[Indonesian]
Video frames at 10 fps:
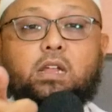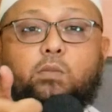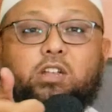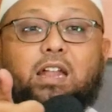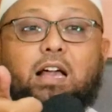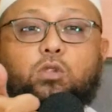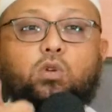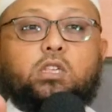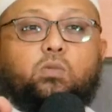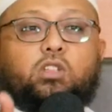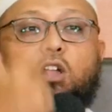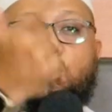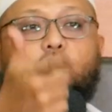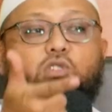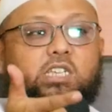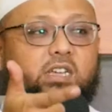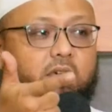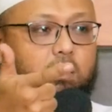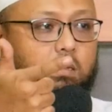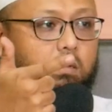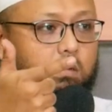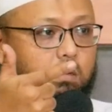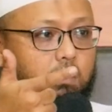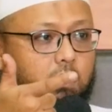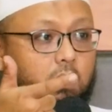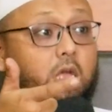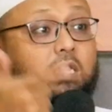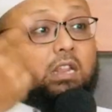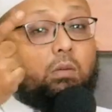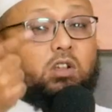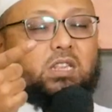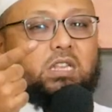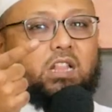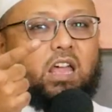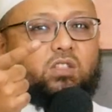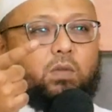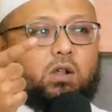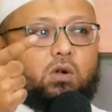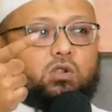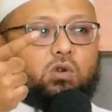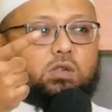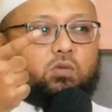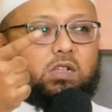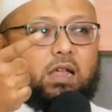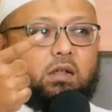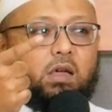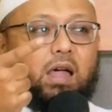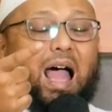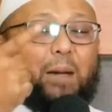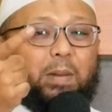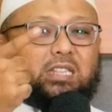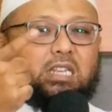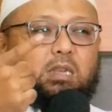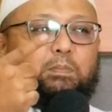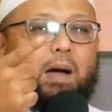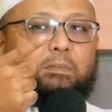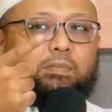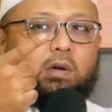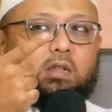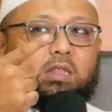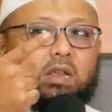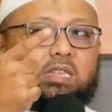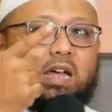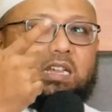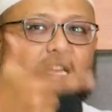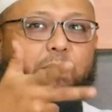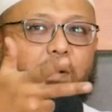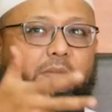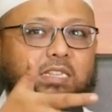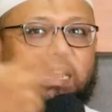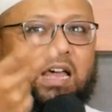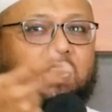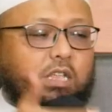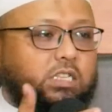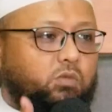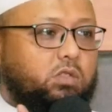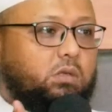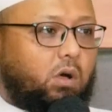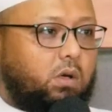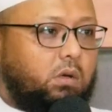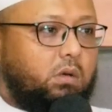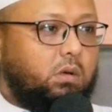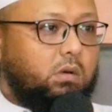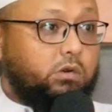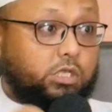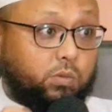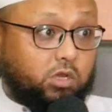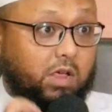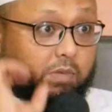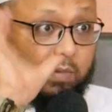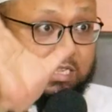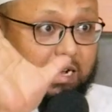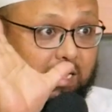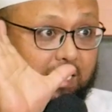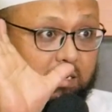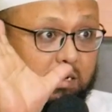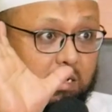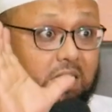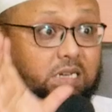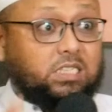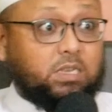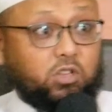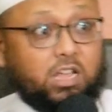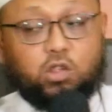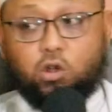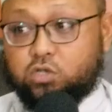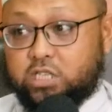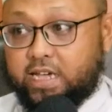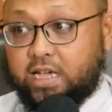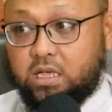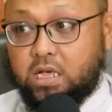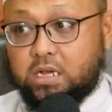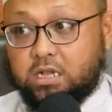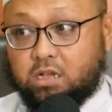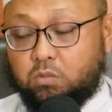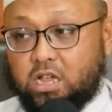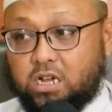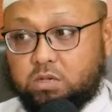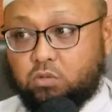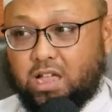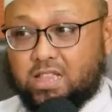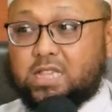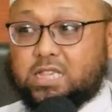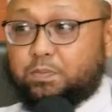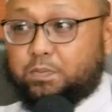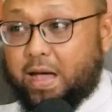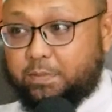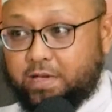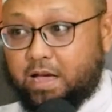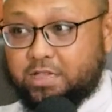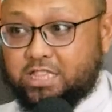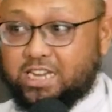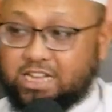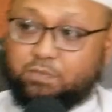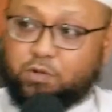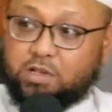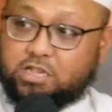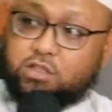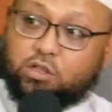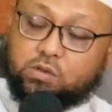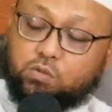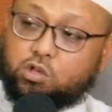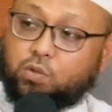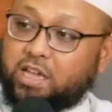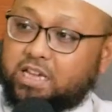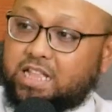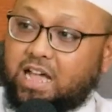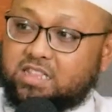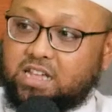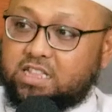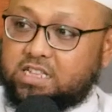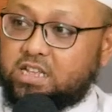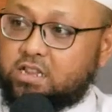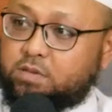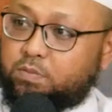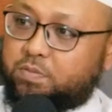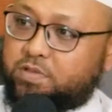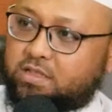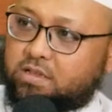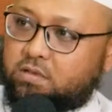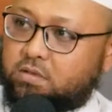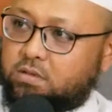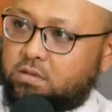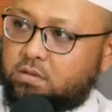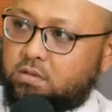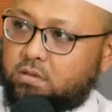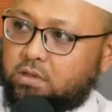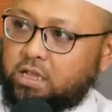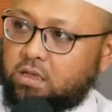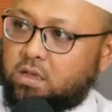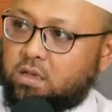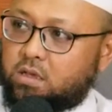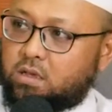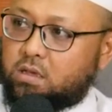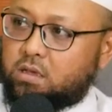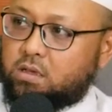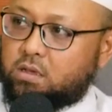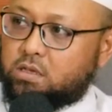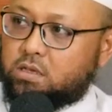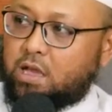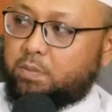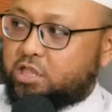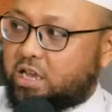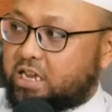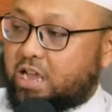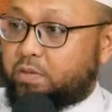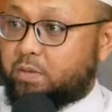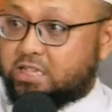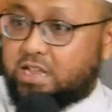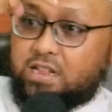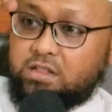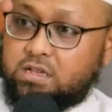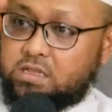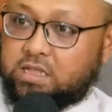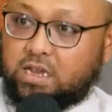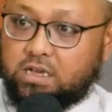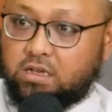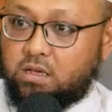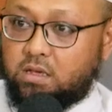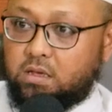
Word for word: kemudian langsung disebutkan solusinya. Dan kemudian setelah itu baru Rasul sebutkan apa sih sebab terjadinya permasalahan tersebut. oh disebutkan permasalahan, disebutkan solusinya, dan kemudian disebutkan sebab yang menjadikan permasalahan tersebut supaya kita hati-hati dari sebabnya itu. Oke? Okay? yang menjadikan permasalahan tadi.